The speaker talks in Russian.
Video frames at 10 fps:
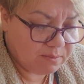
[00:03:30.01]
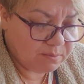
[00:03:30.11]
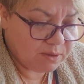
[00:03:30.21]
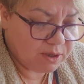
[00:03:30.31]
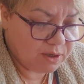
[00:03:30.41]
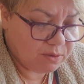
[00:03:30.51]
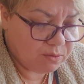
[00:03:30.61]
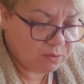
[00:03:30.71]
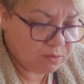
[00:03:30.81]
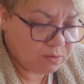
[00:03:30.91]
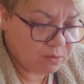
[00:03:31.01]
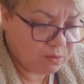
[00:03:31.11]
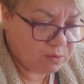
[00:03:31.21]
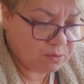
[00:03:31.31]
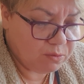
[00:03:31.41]
Мне
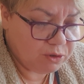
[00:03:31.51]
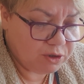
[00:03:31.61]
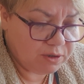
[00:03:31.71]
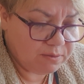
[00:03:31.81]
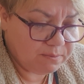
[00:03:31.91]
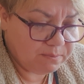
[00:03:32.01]
очень